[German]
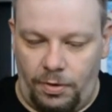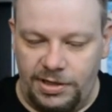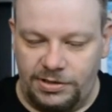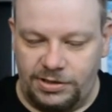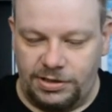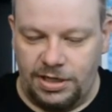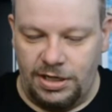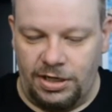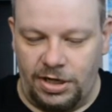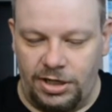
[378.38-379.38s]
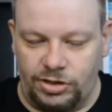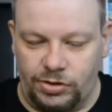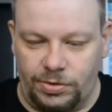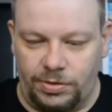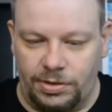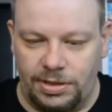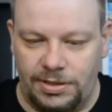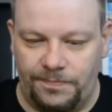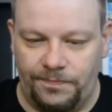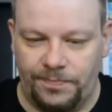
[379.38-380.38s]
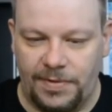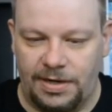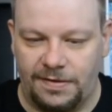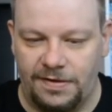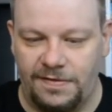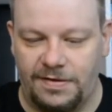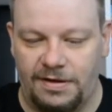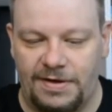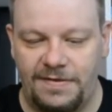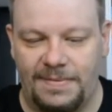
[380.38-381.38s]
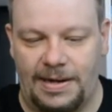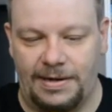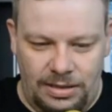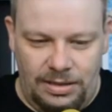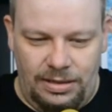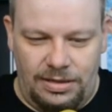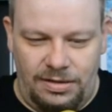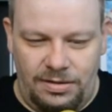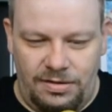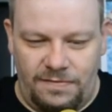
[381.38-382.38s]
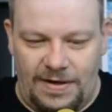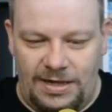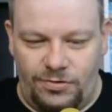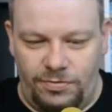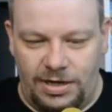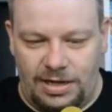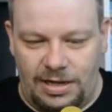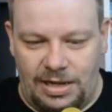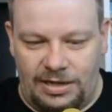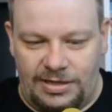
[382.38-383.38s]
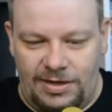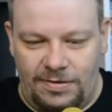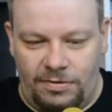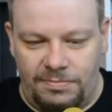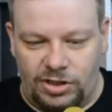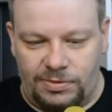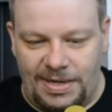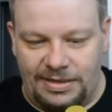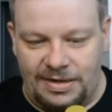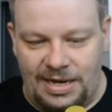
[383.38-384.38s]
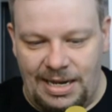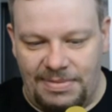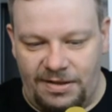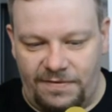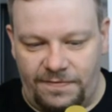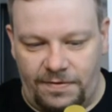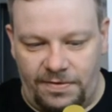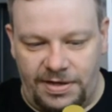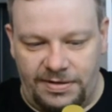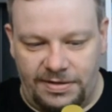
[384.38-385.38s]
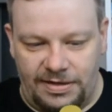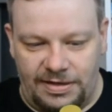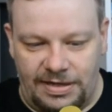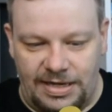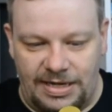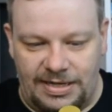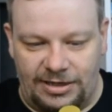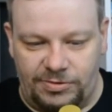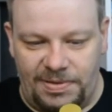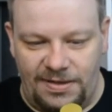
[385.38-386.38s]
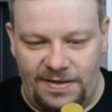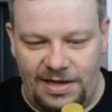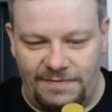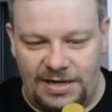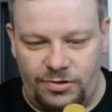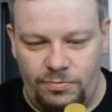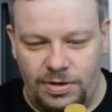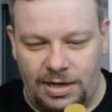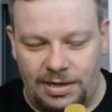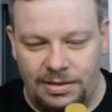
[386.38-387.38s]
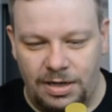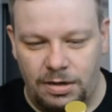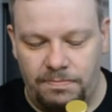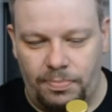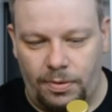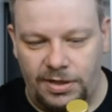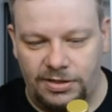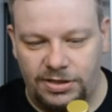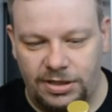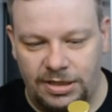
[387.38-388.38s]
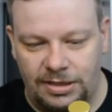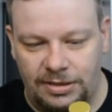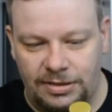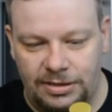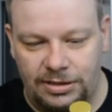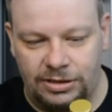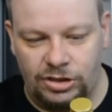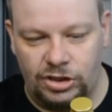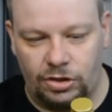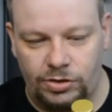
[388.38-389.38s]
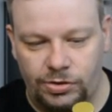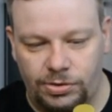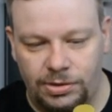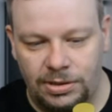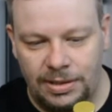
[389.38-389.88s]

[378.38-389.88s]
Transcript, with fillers: Point Grigio. Das ist äh, Weißwein. Äh, Valduna, die unbeschwerte Lebensfreude. Der spritzige Valduna, Point äh, Giorgio,